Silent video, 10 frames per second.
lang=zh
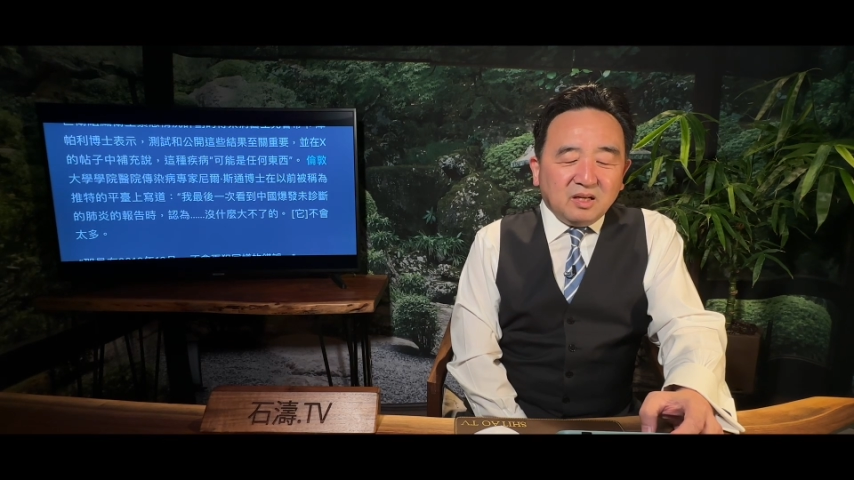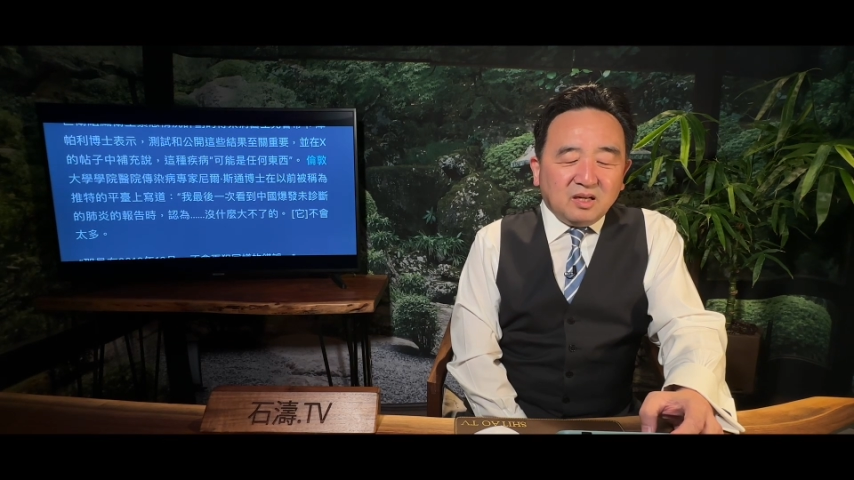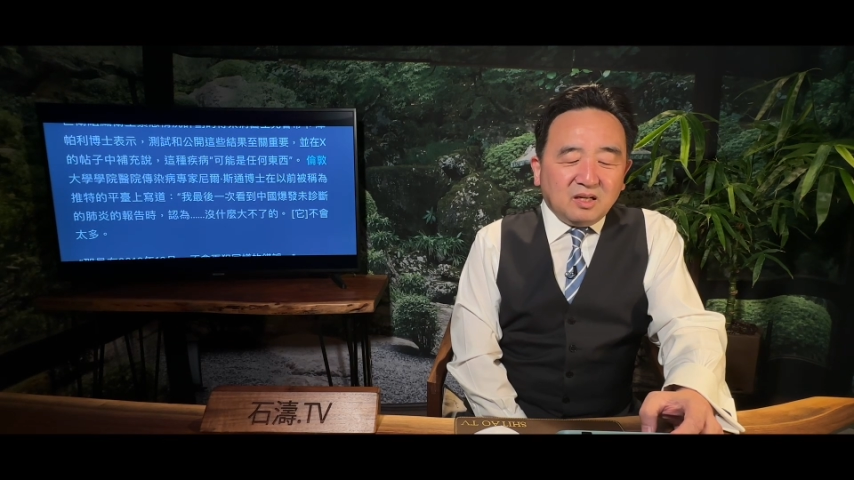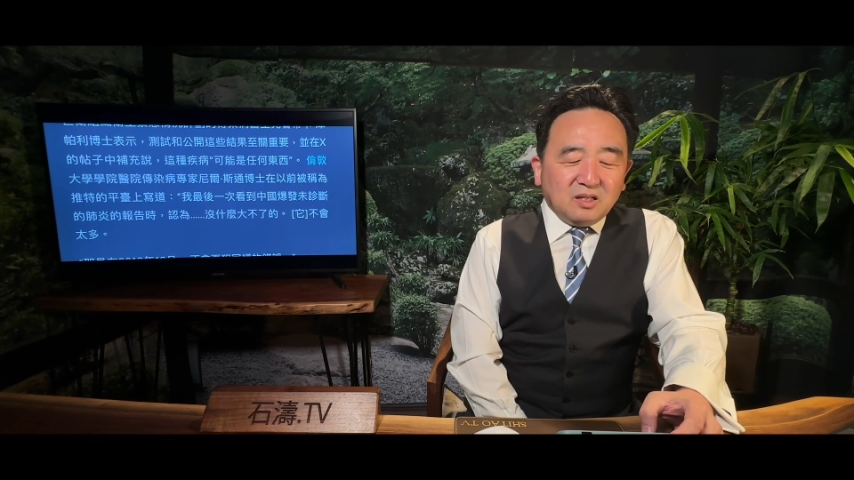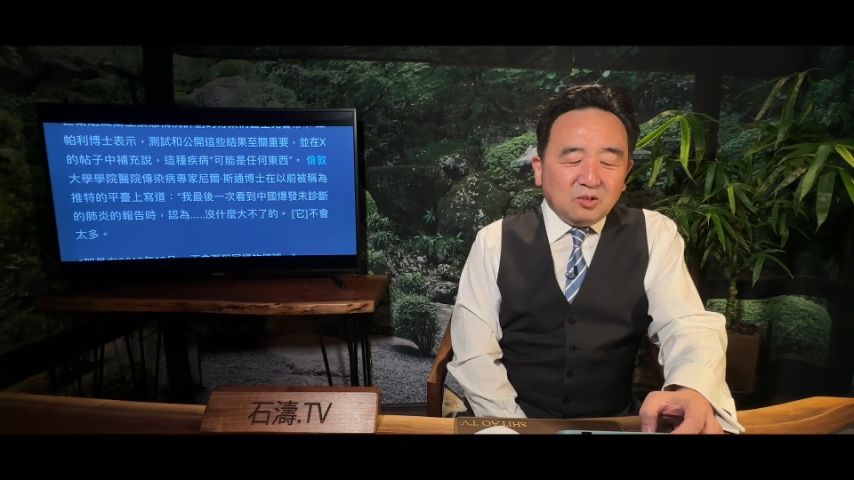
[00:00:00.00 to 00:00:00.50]

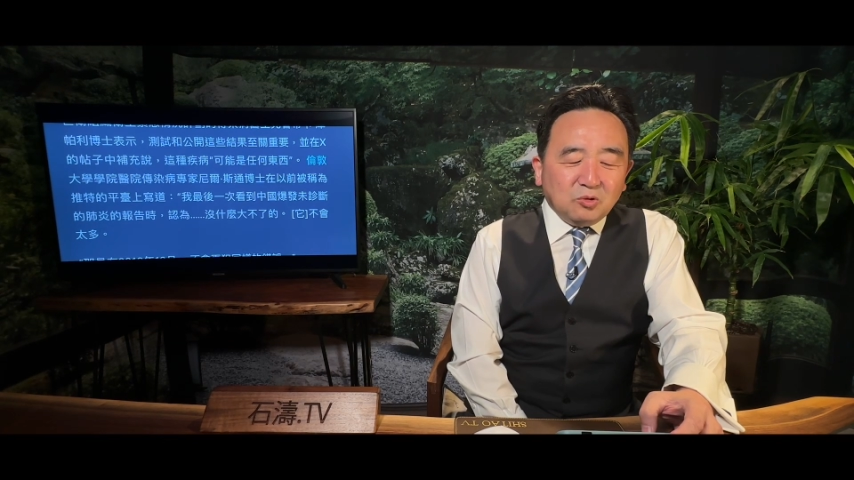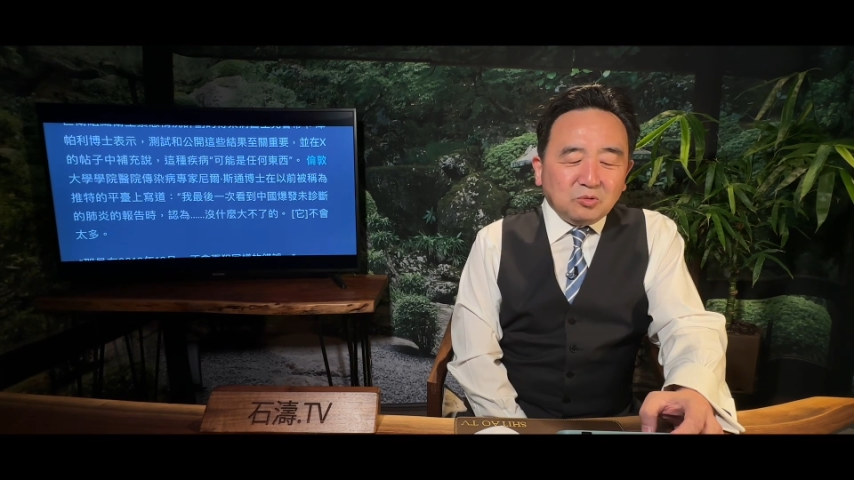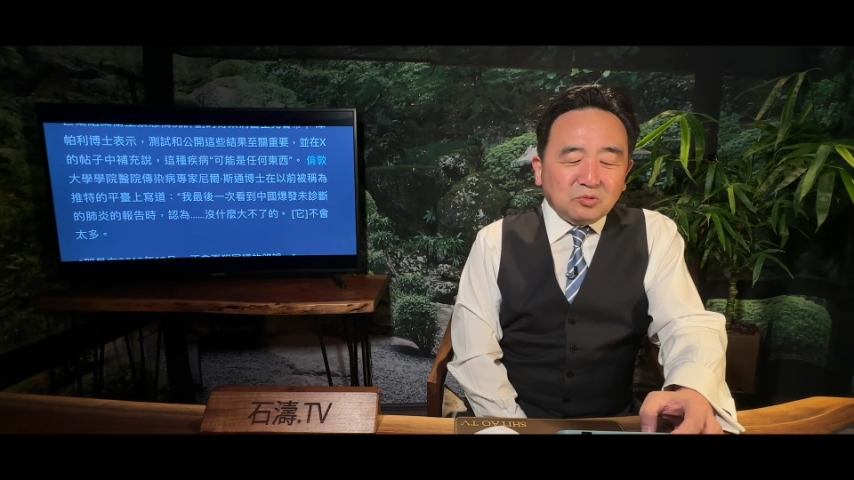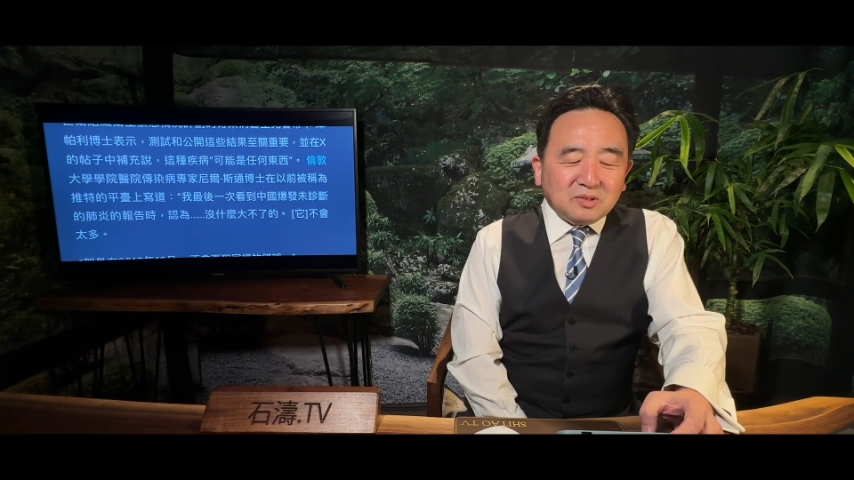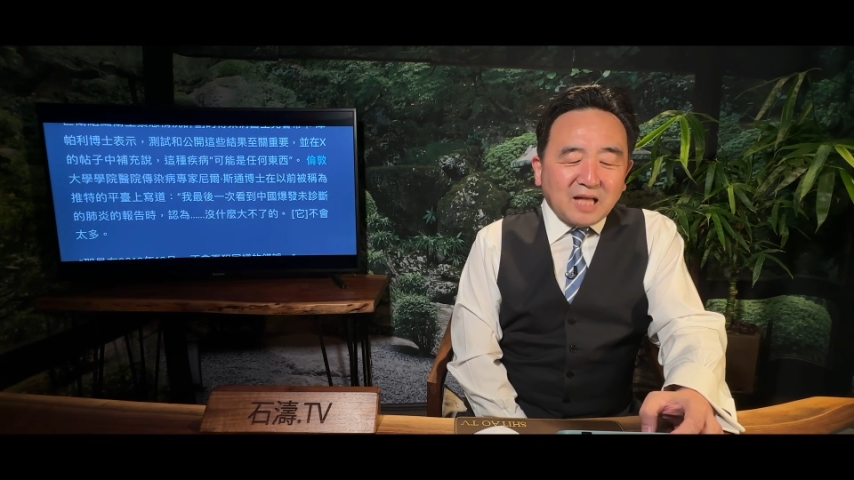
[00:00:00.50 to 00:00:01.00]
而伦
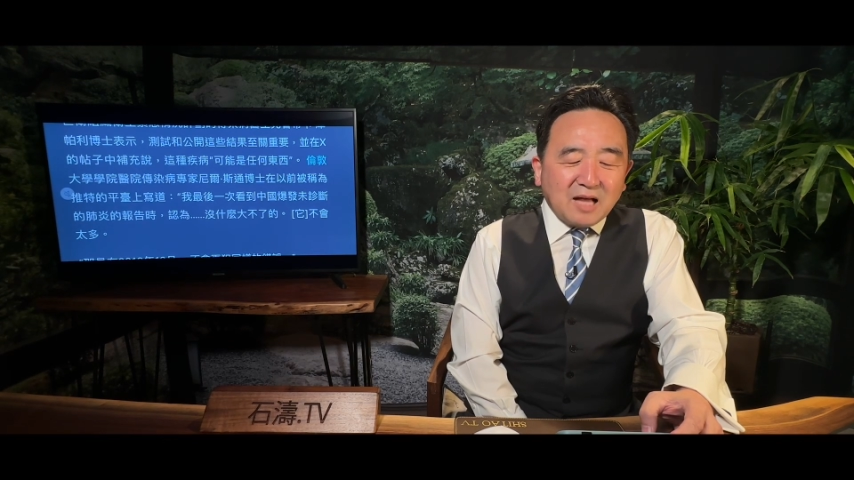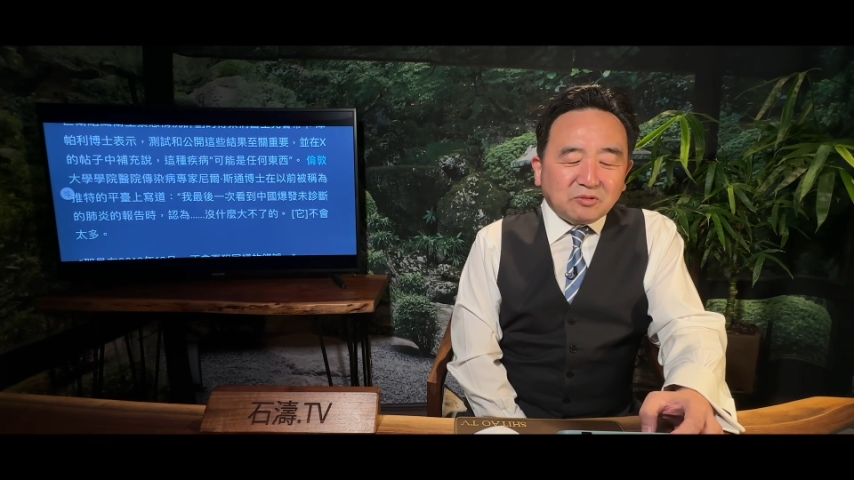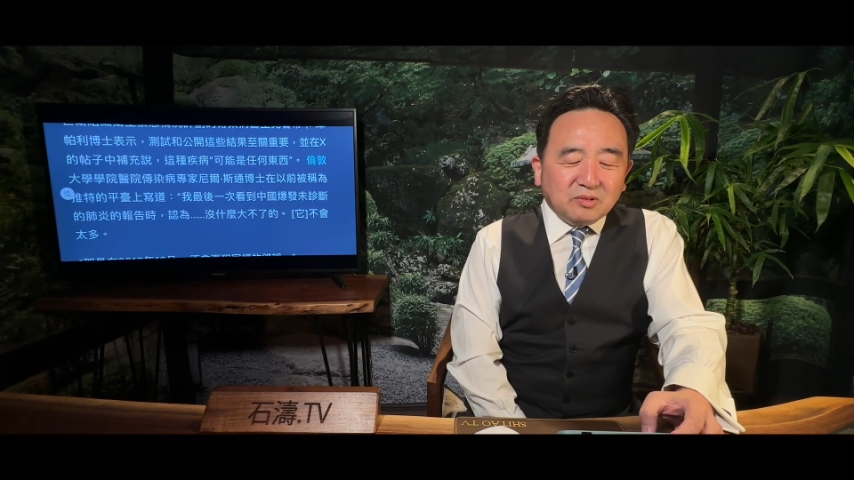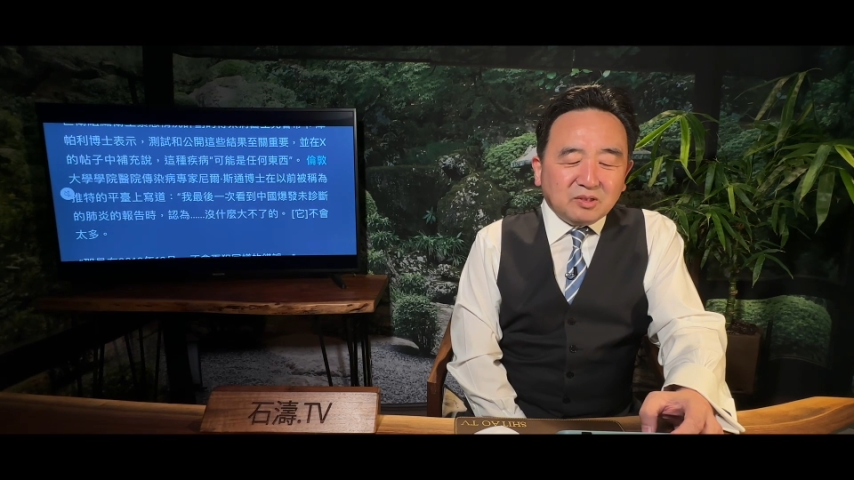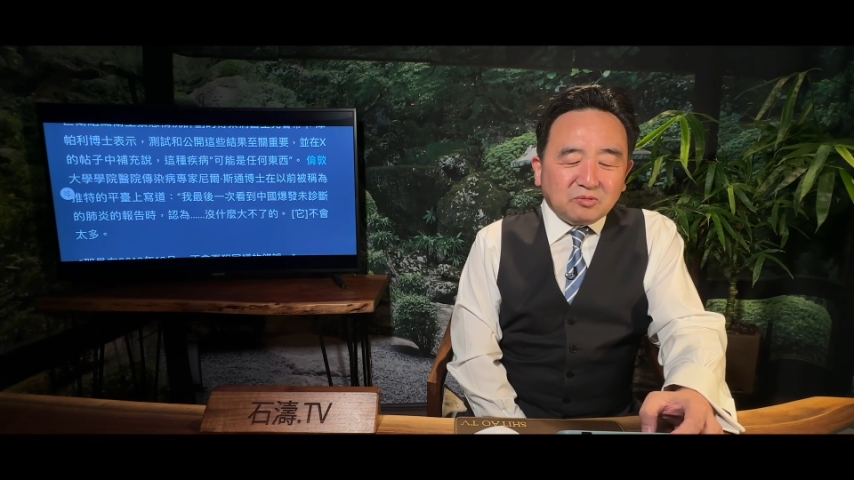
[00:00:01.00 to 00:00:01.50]
敦大学的